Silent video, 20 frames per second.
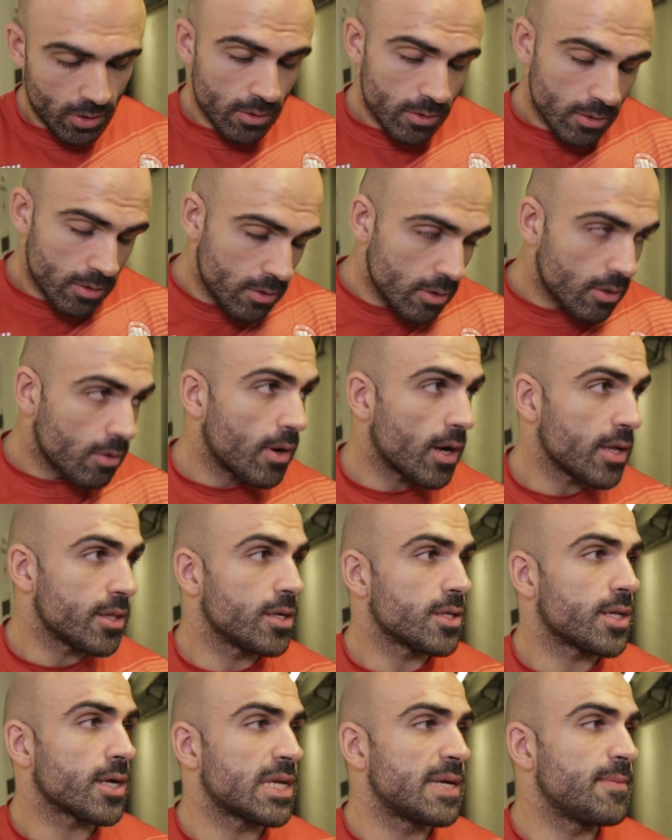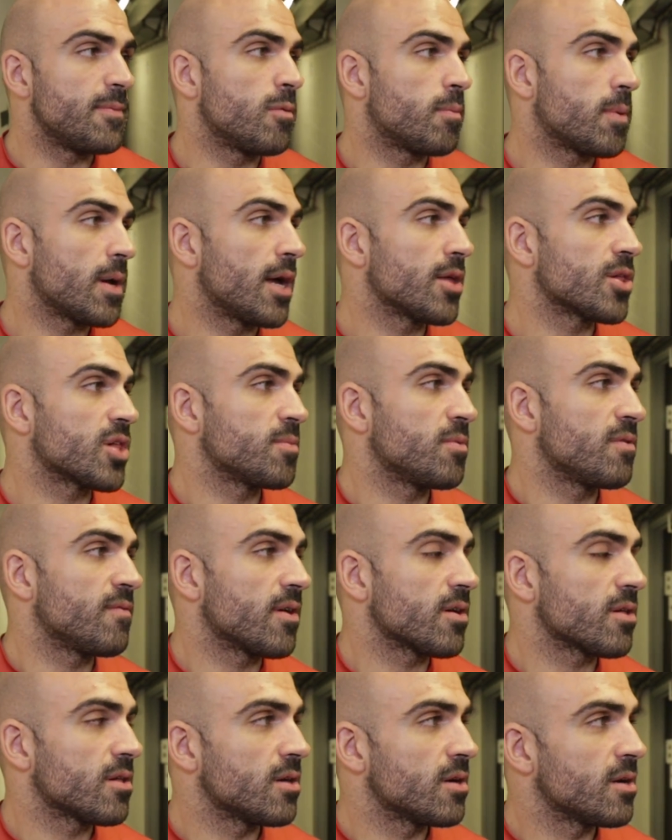No dokładnie taki był plan, żeby
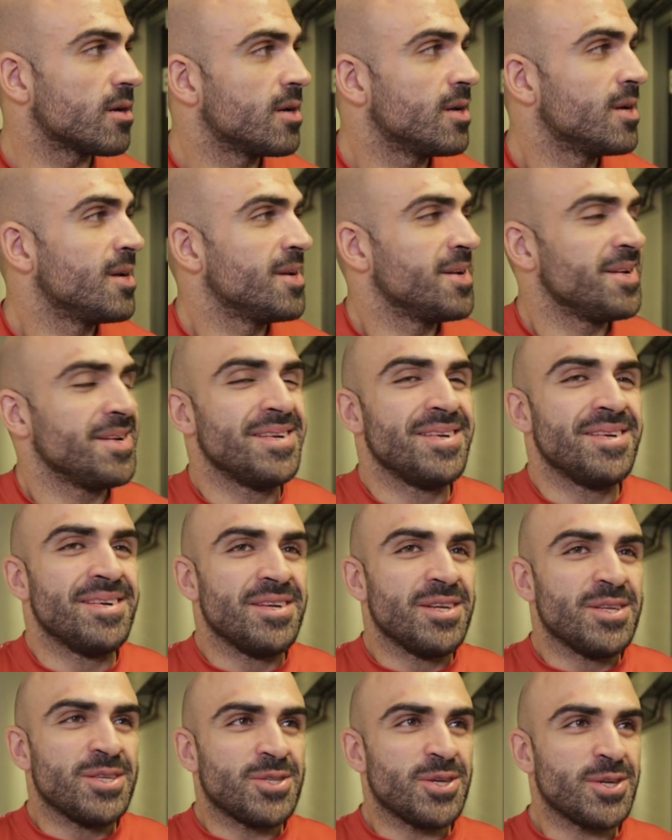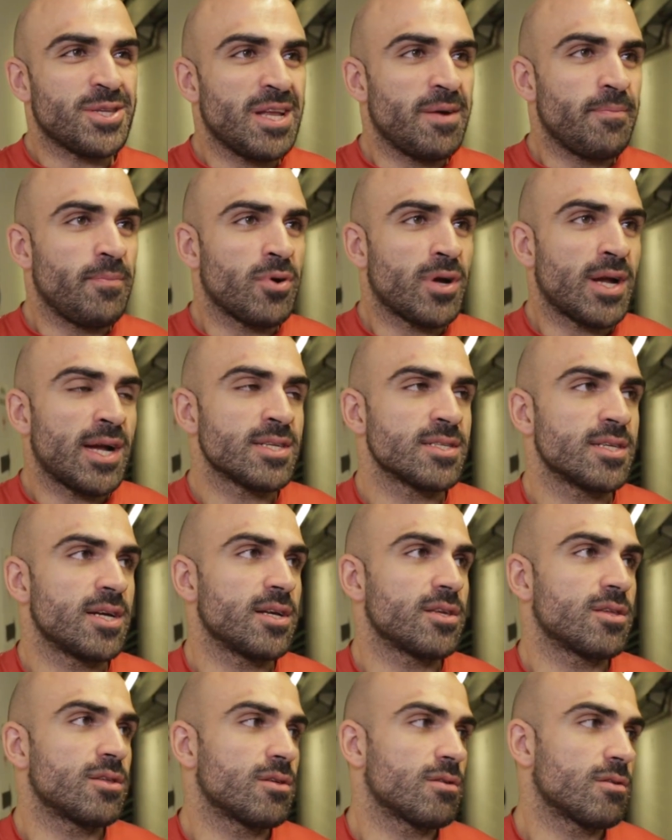właśnie coś tam
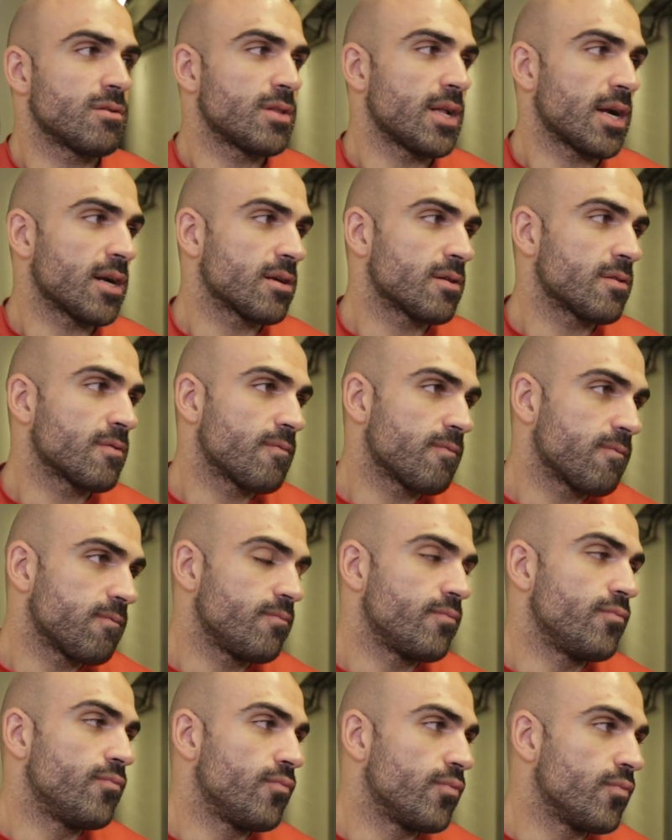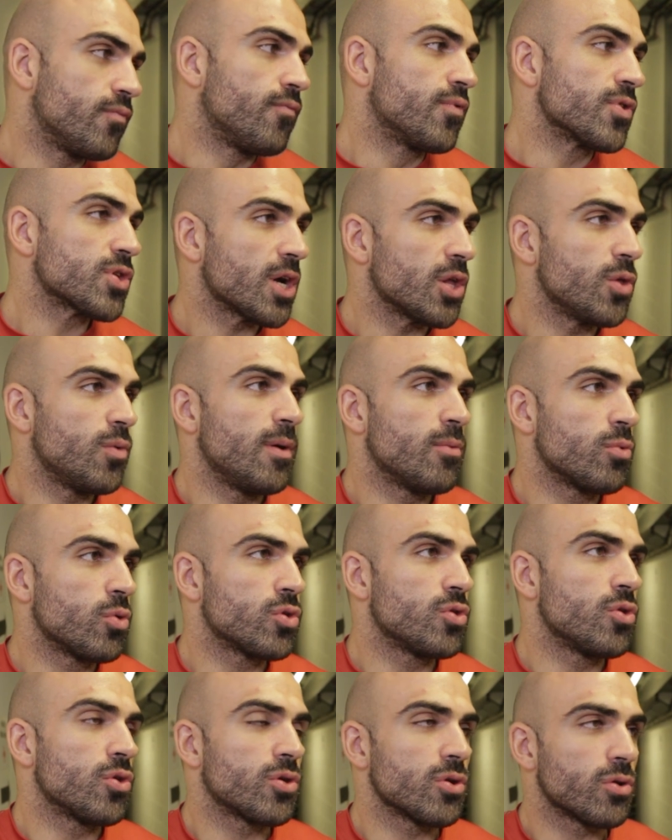pokazać, tak wyszedłem,
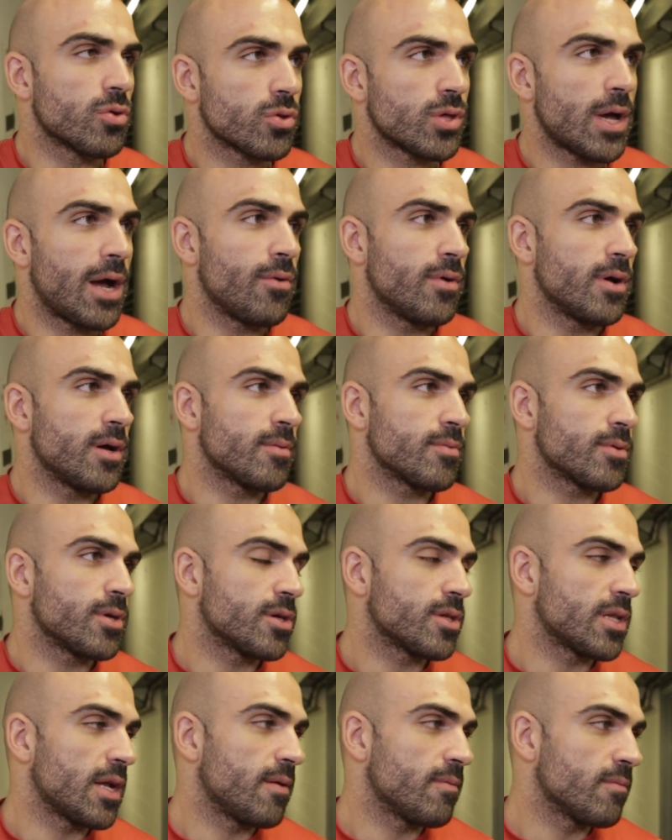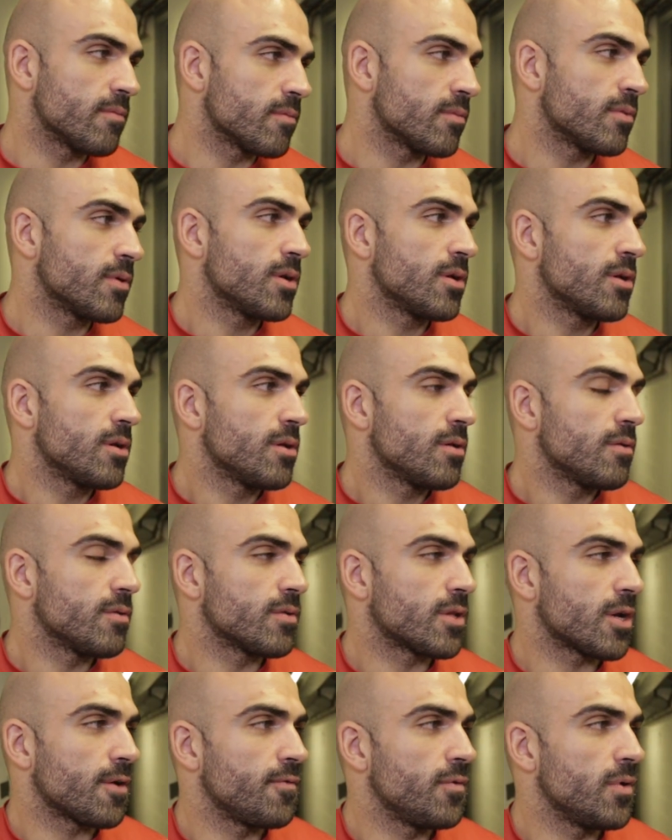luźno się ruszałem, gdzieś tam
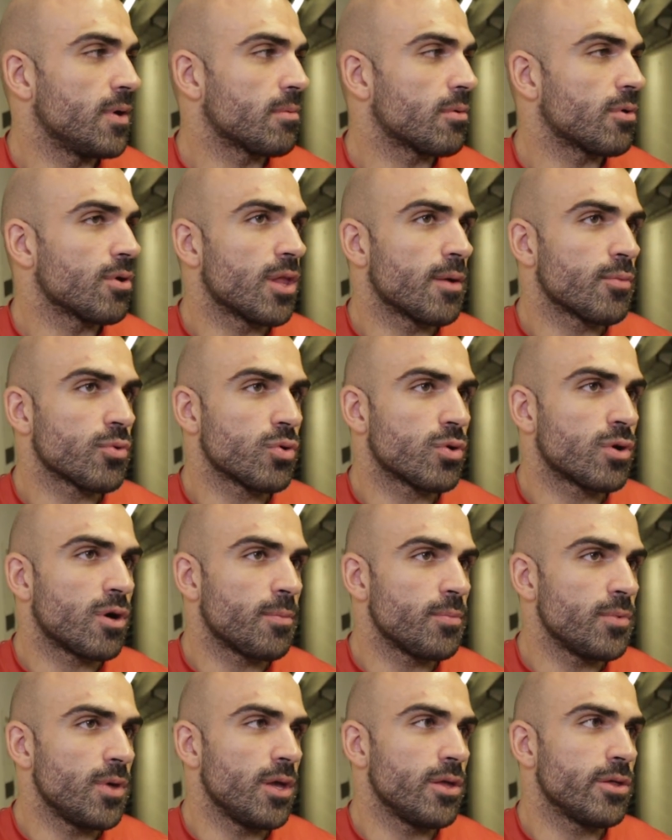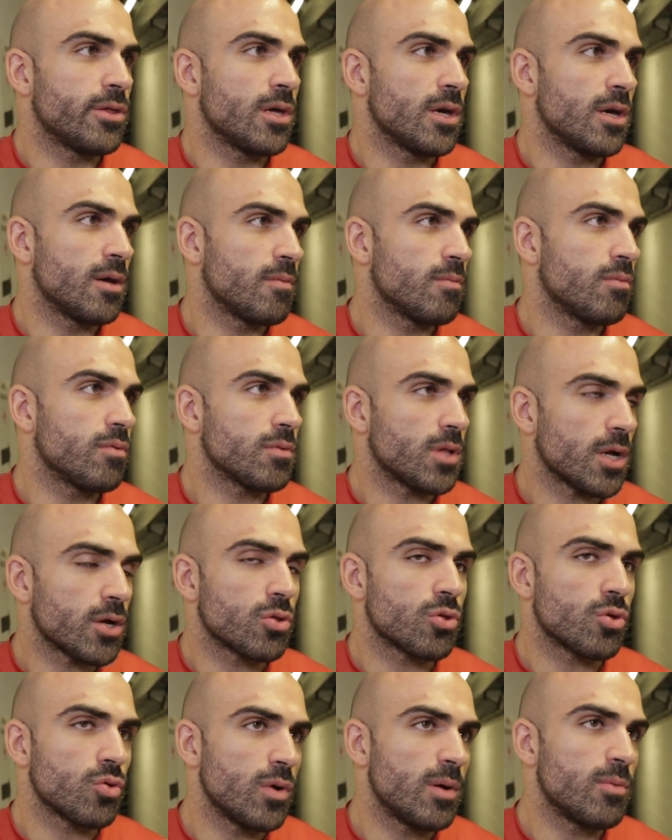trafiłem go na brzuch kopnięciem, tak
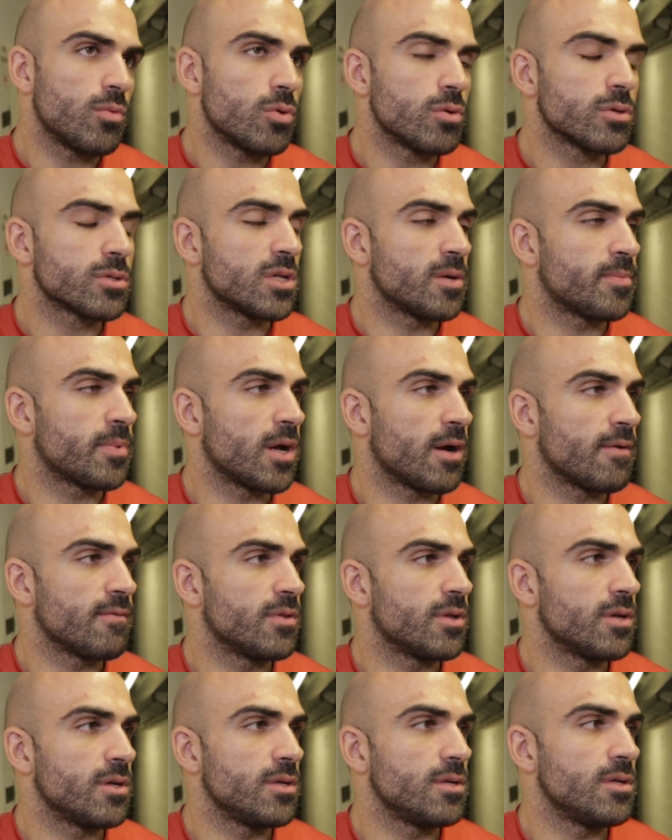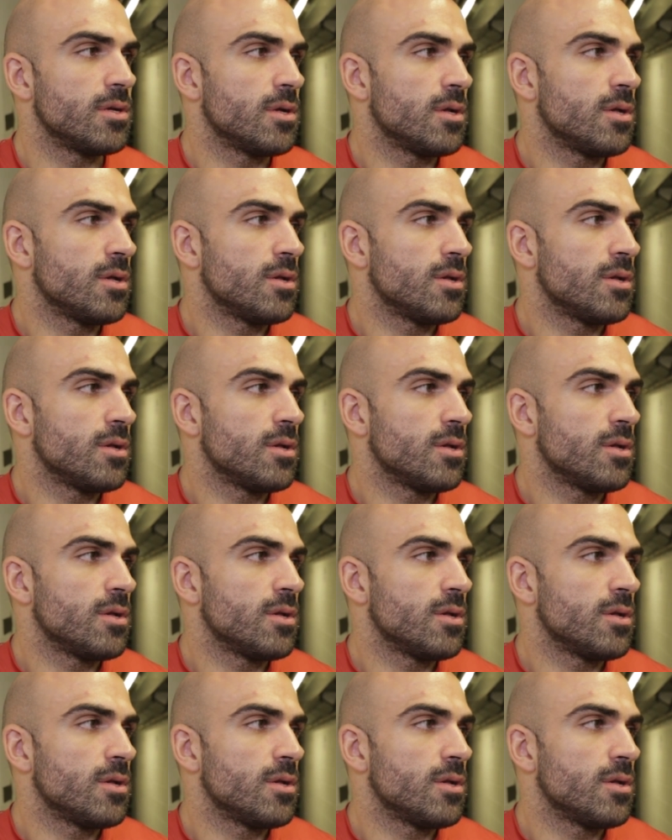czułem luz naprawdę i